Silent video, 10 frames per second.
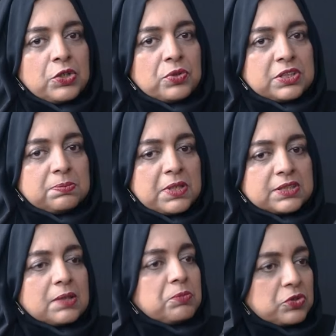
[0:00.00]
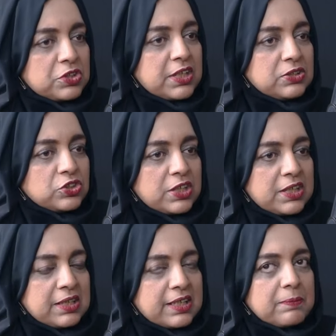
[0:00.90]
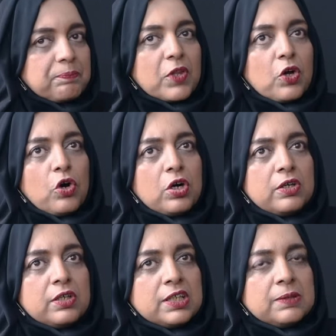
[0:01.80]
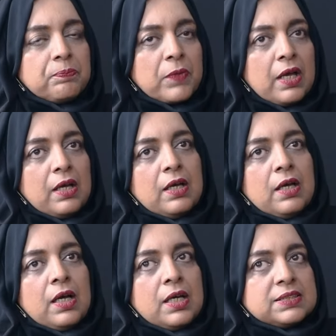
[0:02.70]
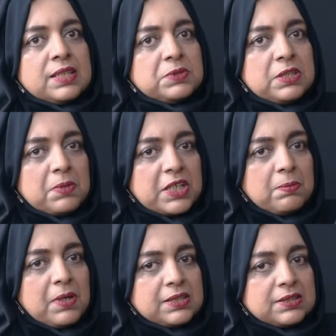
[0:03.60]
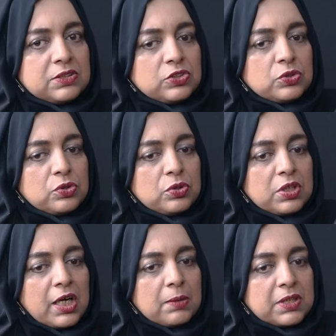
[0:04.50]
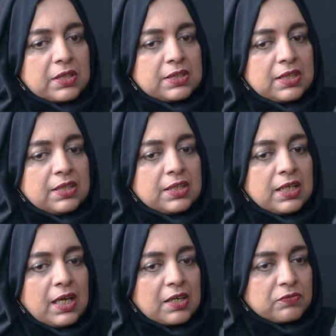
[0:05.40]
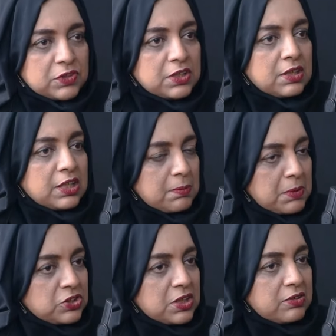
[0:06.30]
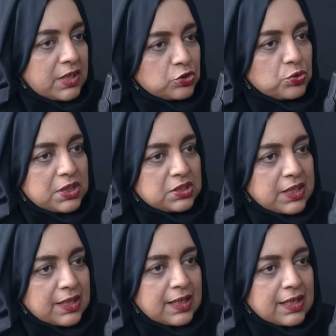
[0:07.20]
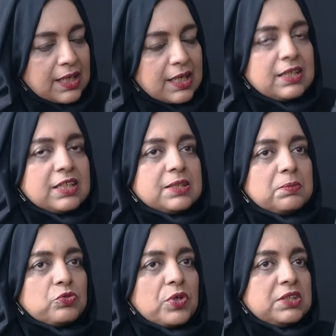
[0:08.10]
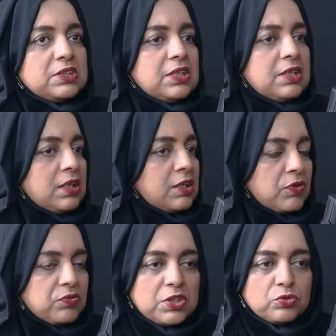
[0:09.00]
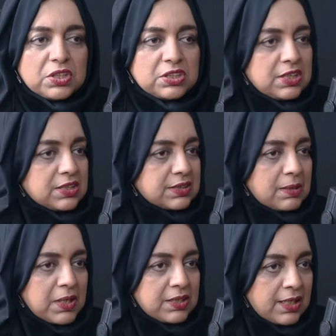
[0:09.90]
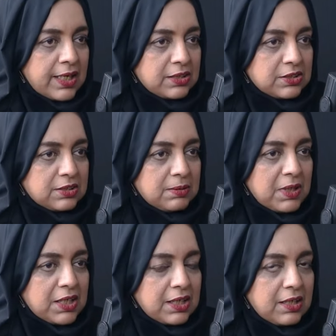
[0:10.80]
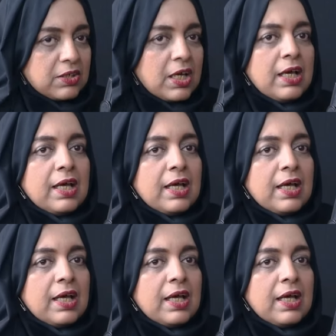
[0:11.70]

यू एस बेस्ड कंप्यूटर इंजीनियर है और uh, सबसे बड़ी बात सर जो हम करते हैं ना कि आफ्टर ये बच्चे ग्रेजुएट करेंगे ये जब ट्वेंटी फिफ्टीन ट्वेंटी ईयर्स के बाद दिल एंटर द मार्केट